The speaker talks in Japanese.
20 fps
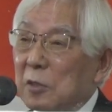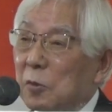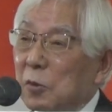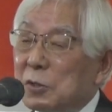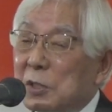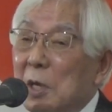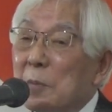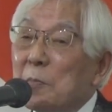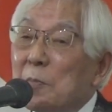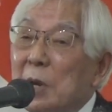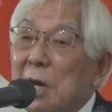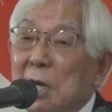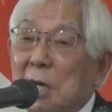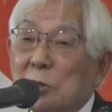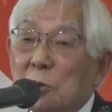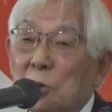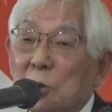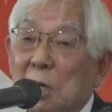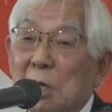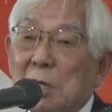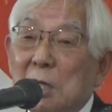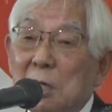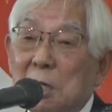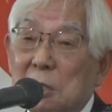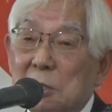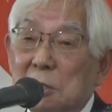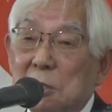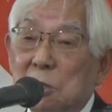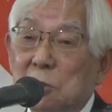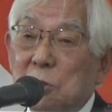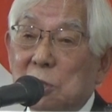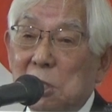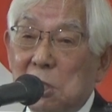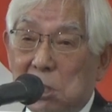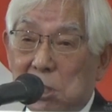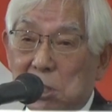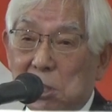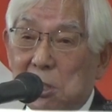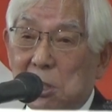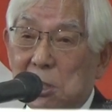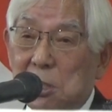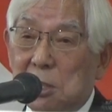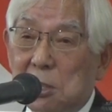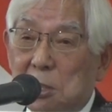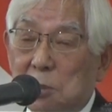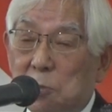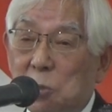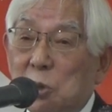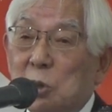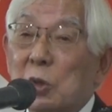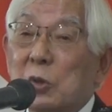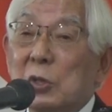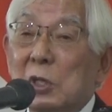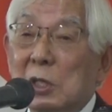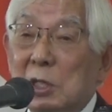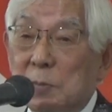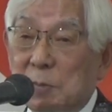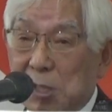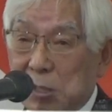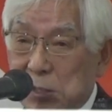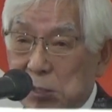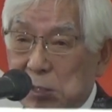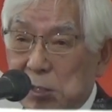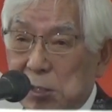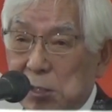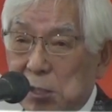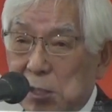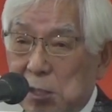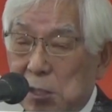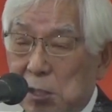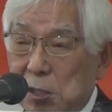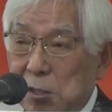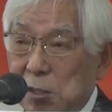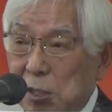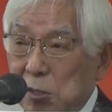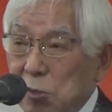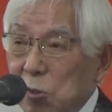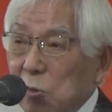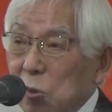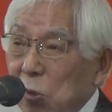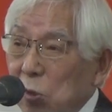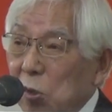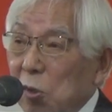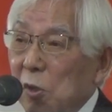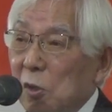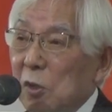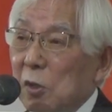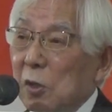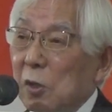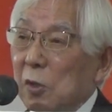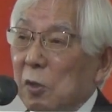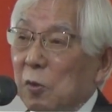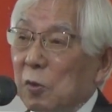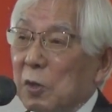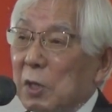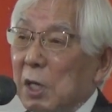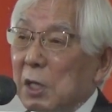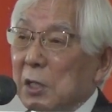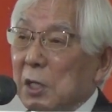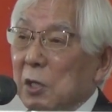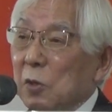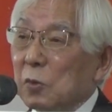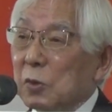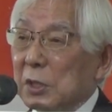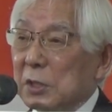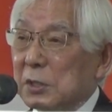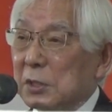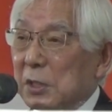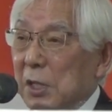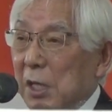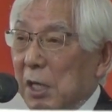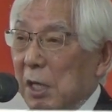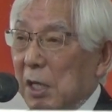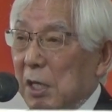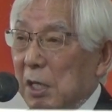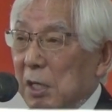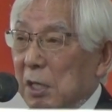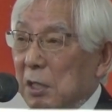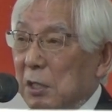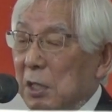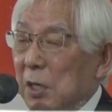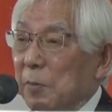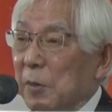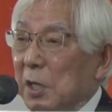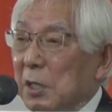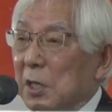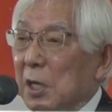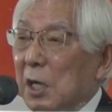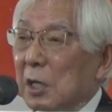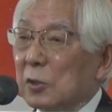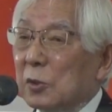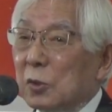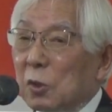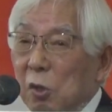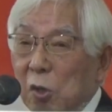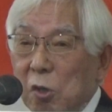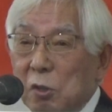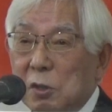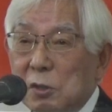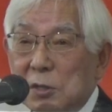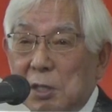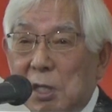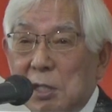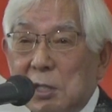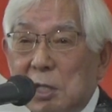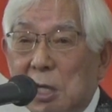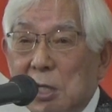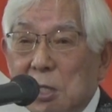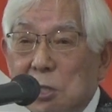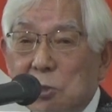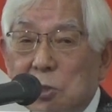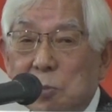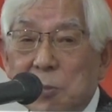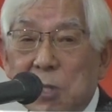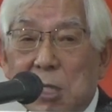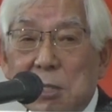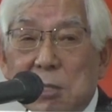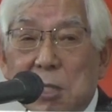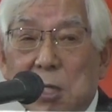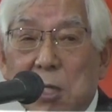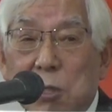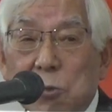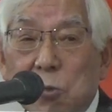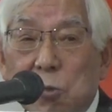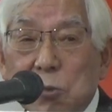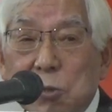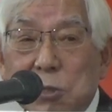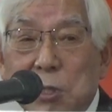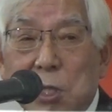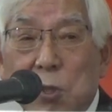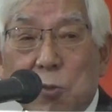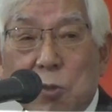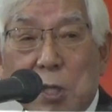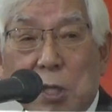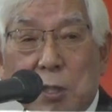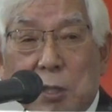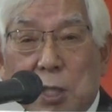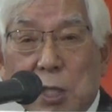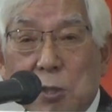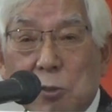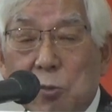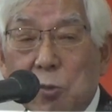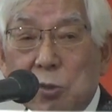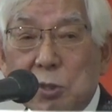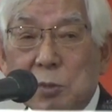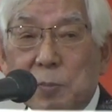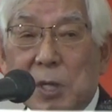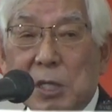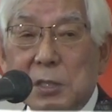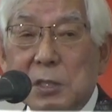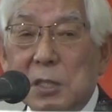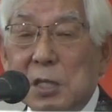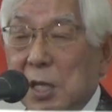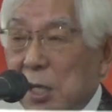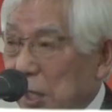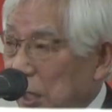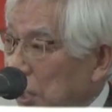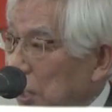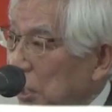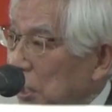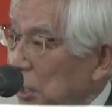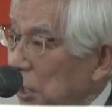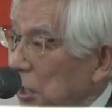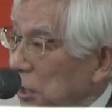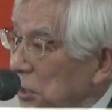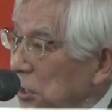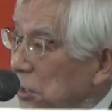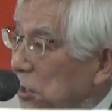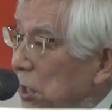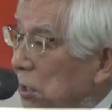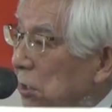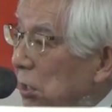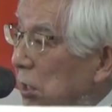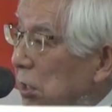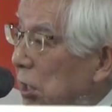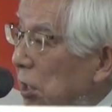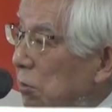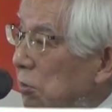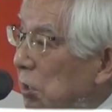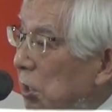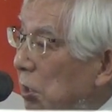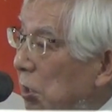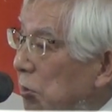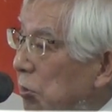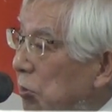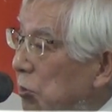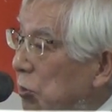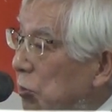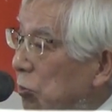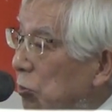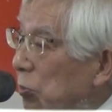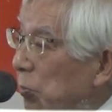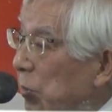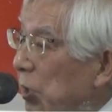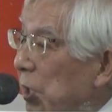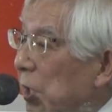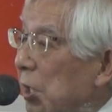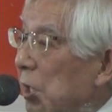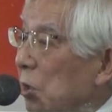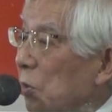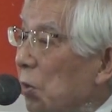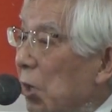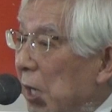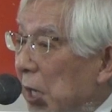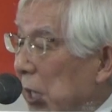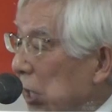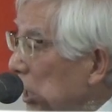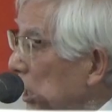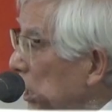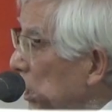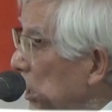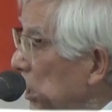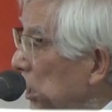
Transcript: 5000万円のお金が地区に戻ってきますでそのお金をですねガバナーと財団委員の皆さんがどう使おうか検討しまして2770地区の場合は